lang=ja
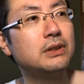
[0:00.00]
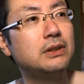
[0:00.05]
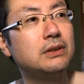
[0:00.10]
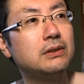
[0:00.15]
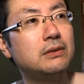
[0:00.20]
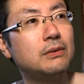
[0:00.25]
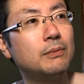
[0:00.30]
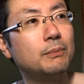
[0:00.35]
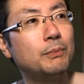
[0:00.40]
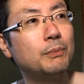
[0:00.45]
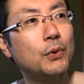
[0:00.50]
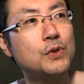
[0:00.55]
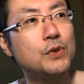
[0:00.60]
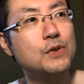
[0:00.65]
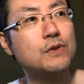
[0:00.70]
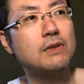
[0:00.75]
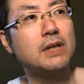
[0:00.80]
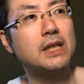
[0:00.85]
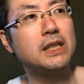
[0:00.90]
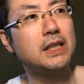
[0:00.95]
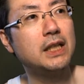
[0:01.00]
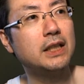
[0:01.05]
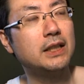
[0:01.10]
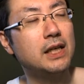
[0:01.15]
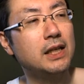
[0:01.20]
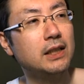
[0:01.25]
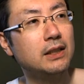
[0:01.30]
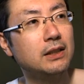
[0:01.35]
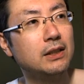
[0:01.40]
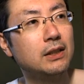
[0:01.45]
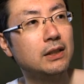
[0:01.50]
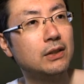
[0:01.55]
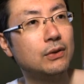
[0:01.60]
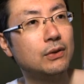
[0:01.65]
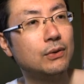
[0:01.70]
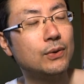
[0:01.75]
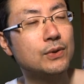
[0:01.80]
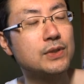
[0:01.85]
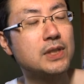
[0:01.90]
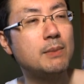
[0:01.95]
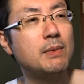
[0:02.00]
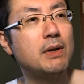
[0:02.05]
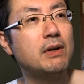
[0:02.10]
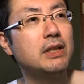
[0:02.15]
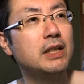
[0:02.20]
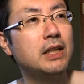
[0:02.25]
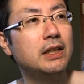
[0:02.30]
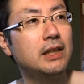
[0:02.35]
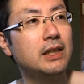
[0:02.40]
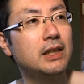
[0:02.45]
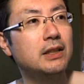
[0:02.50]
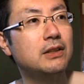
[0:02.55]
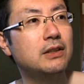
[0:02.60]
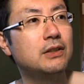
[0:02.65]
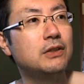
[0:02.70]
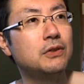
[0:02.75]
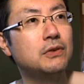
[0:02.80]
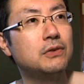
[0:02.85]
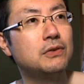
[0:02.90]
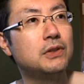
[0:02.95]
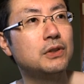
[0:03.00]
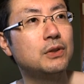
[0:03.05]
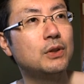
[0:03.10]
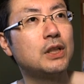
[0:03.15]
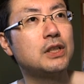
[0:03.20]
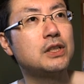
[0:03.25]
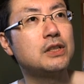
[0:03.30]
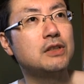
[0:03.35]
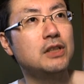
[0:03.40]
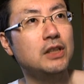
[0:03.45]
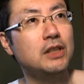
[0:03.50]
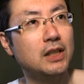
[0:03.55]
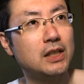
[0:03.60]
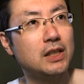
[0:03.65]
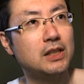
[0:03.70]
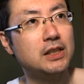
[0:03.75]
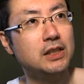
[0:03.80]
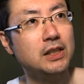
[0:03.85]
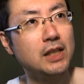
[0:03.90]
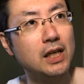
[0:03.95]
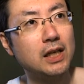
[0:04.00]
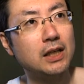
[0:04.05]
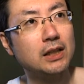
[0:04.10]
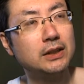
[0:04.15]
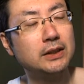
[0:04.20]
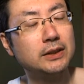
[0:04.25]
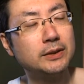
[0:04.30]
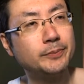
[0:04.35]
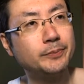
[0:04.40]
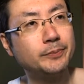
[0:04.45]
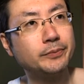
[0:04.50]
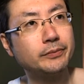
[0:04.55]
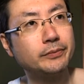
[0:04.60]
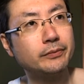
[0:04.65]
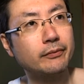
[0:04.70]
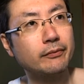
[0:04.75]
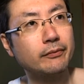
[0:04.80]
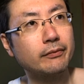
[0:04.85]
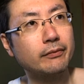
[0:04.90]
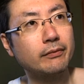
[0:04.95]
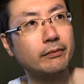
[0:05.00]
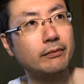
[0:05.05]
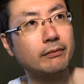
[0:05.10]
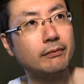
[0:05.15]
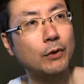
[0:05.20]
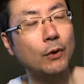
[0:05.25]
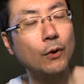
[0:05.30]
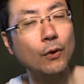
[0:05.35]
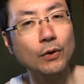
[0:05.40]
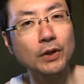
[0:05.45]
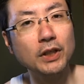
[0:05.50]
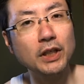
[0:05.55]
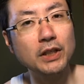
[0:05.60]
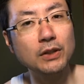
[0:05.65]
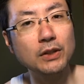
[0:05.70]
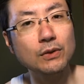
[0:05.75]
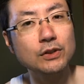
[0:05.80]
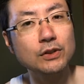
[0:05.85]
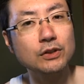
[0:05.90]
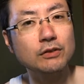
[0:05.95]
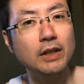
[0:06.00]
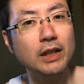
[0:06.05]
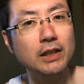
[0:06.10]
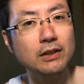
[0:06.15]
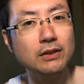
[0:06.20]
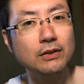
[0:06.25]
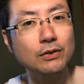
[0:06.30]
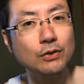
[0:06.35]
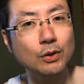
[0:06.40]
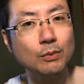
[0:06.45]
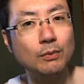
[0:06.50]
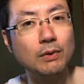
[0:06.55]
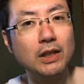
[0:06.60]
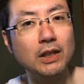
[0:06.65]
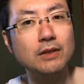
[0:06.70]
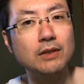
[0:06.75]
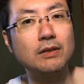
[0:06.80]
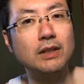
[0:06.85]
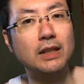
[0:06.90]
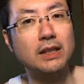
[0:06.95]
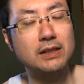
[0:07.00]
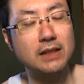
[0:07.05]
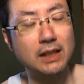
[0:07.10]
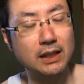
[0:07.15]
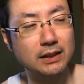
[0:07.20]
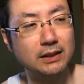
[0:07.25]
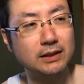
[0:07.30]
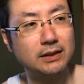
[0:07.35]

にボスはいらない王様はいらないっていう人たちに対して攻撃を加えることもあるわけさ。